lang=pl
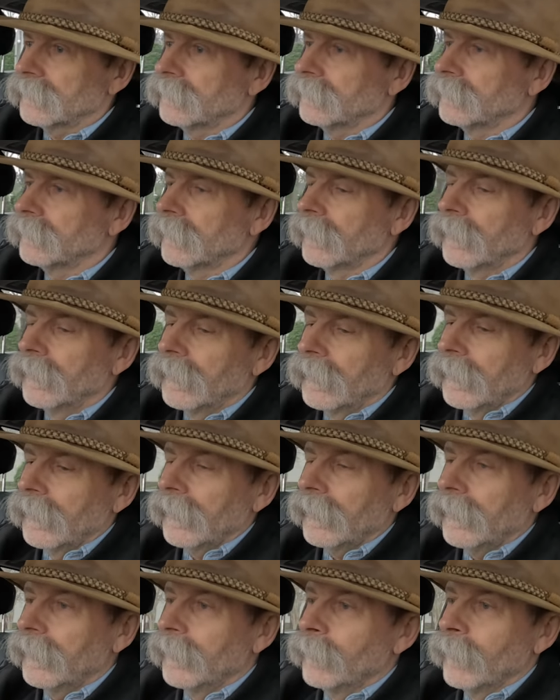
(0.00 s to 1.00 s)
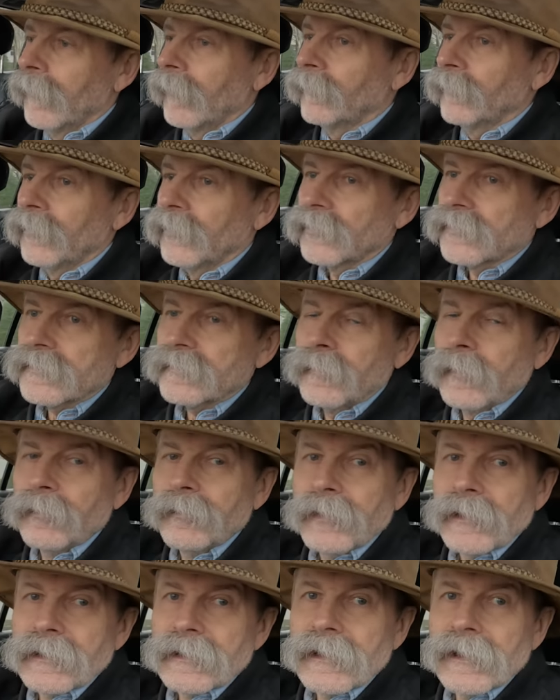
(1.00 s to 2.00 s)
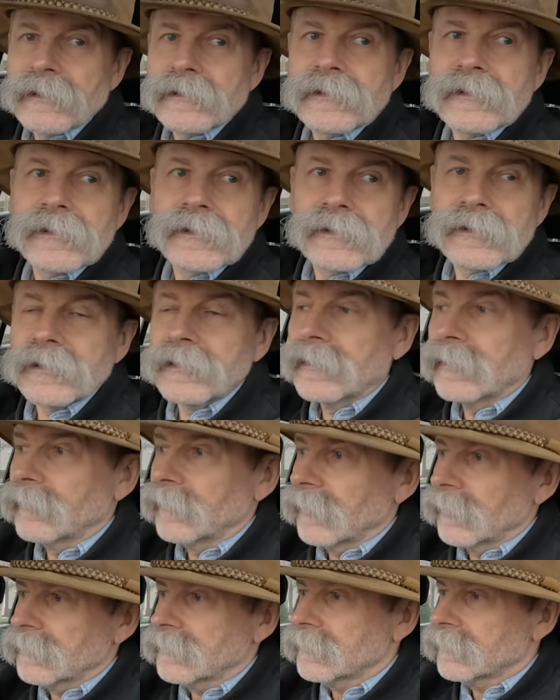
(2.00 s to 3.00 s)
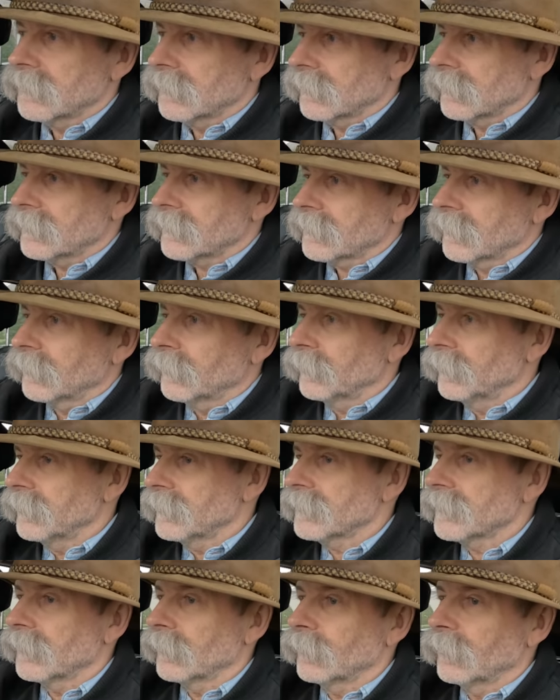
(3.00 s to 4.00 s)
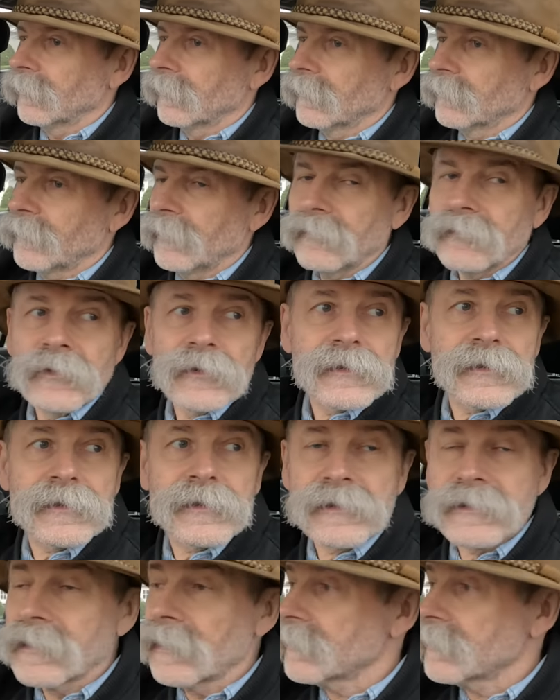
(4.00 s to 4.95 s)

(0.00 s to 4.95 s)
i, i mamy już po 15-17 stopni ciepła. Na pewno, że się